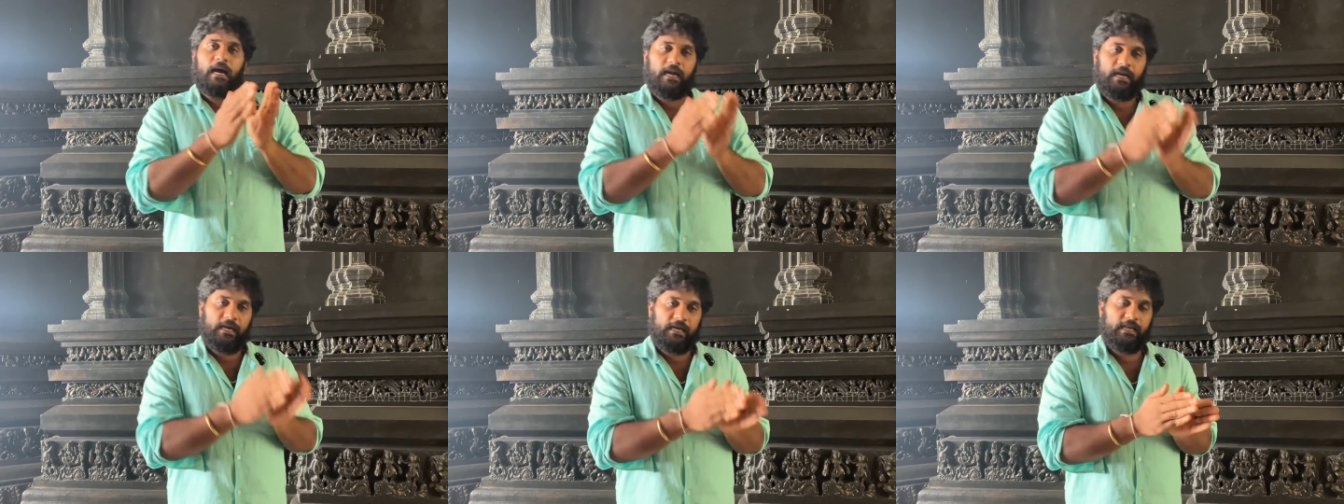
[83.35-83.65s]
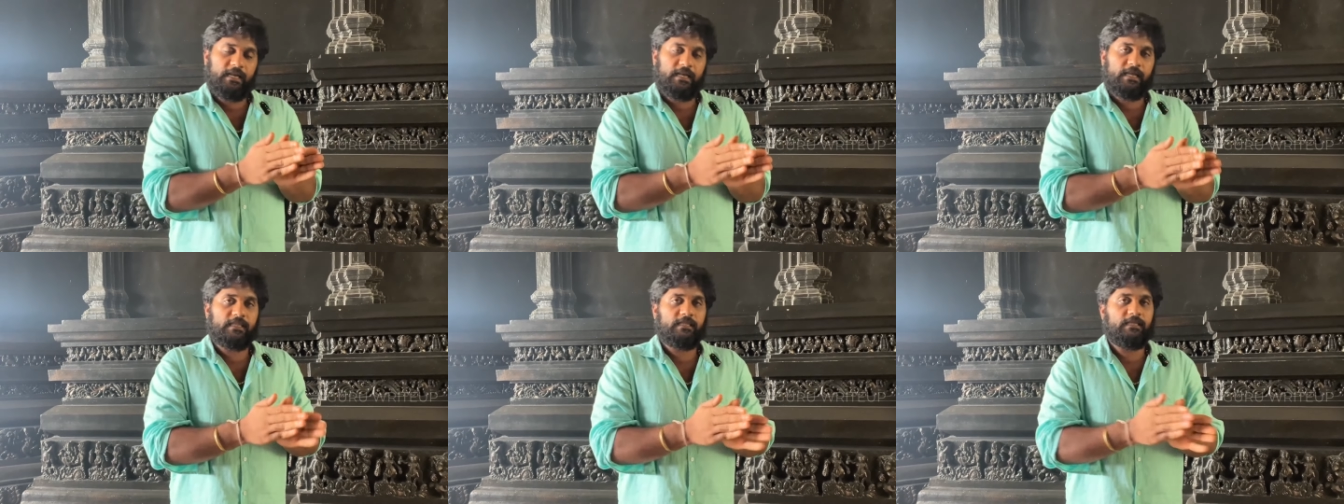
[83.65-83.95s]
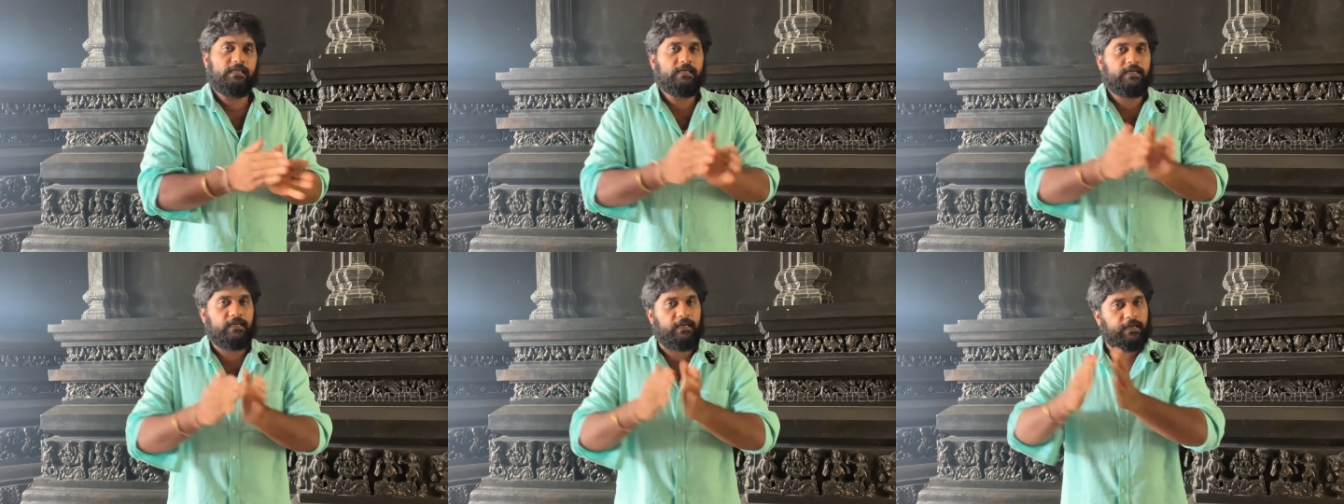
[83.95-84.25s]

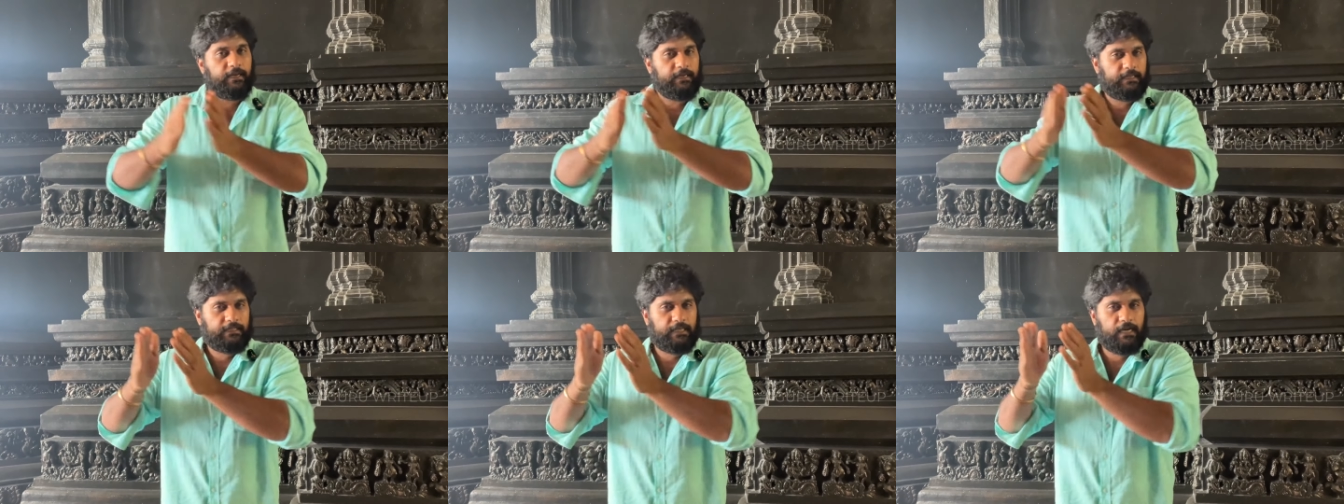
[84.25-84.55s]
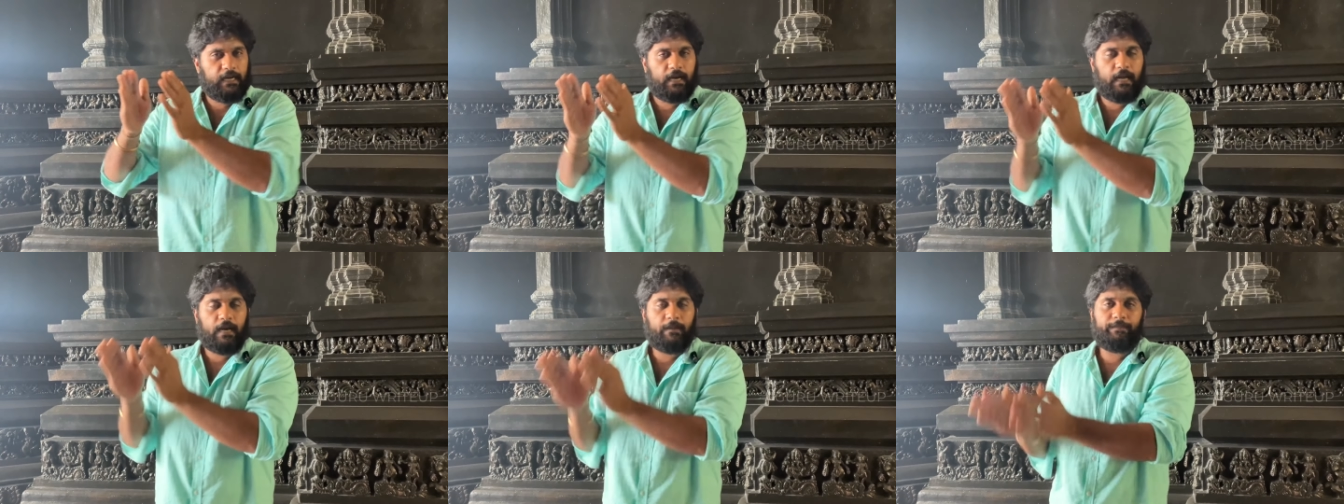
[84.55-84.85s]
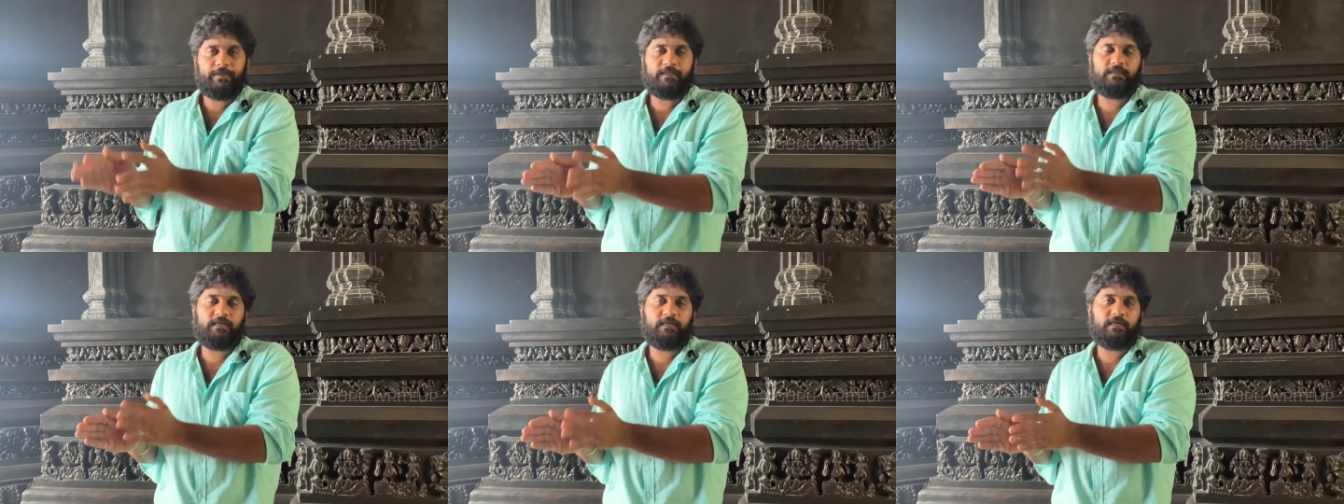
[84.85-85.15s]
அன்னையிலேருந்து கரெக்டாக
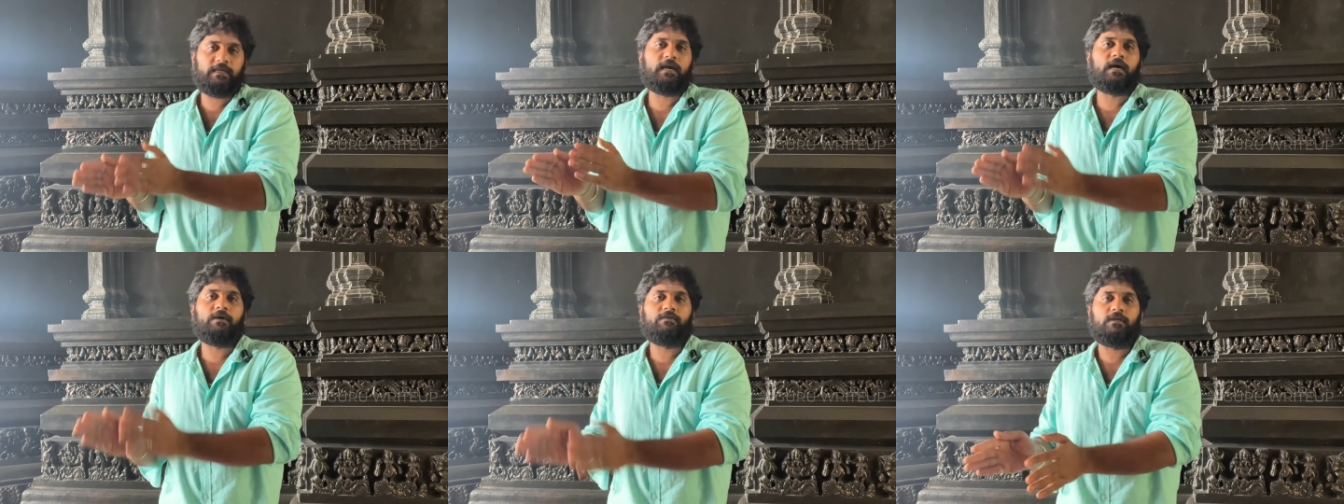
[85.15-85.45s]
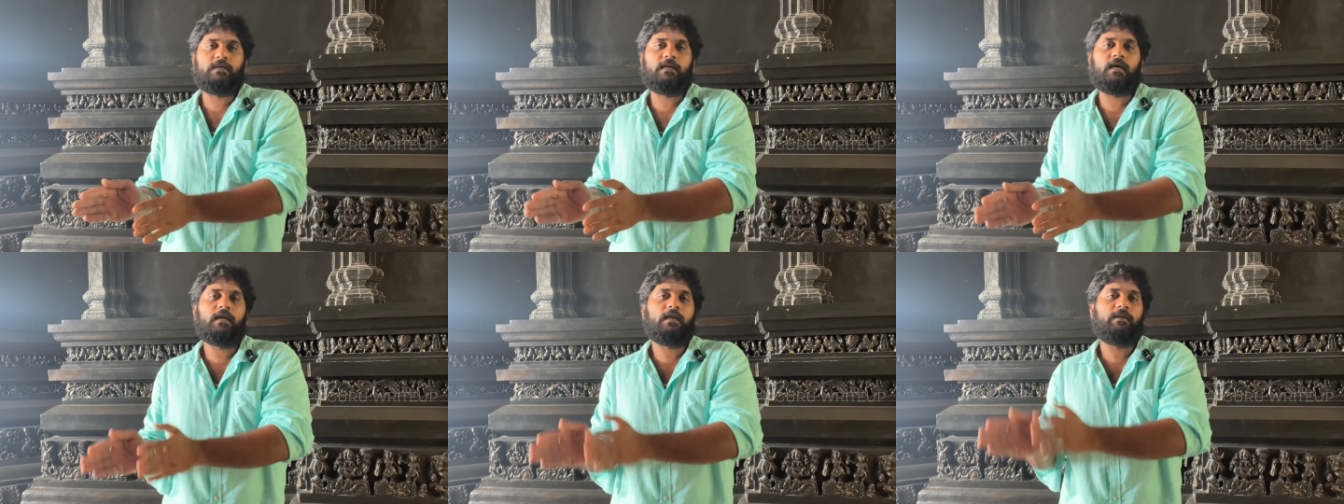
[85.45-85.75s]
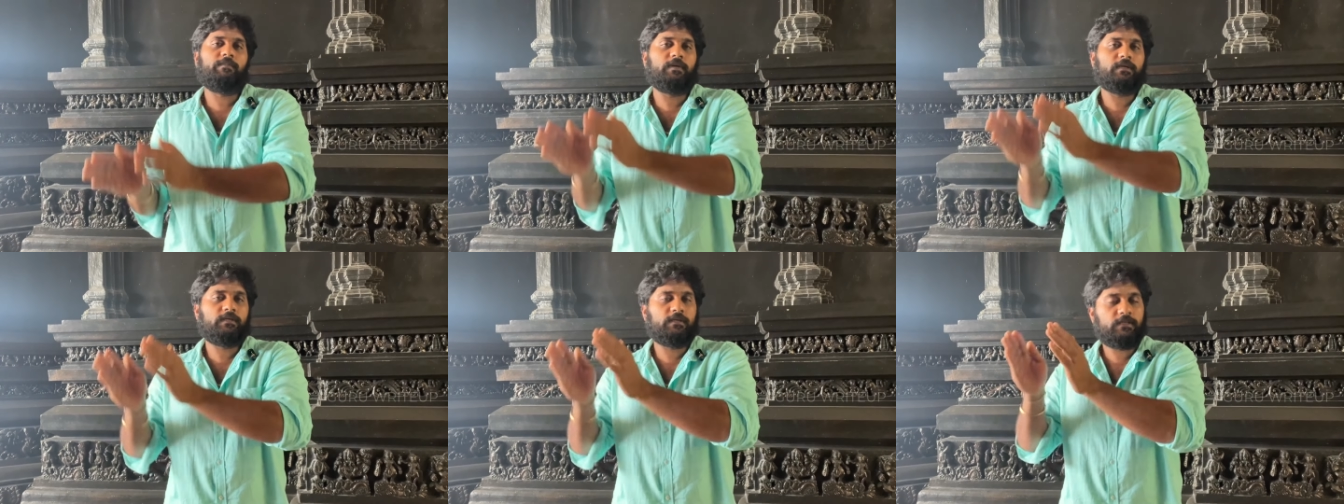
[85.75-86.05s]
நாற்பத்தெட்டாவது நாள்
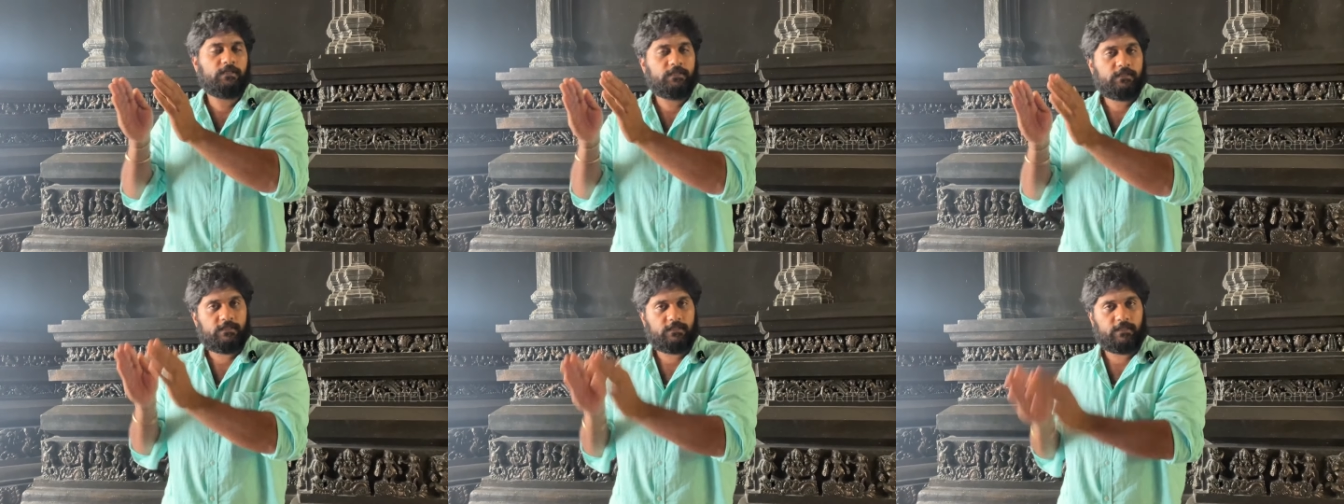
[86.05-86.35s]
நமக்கு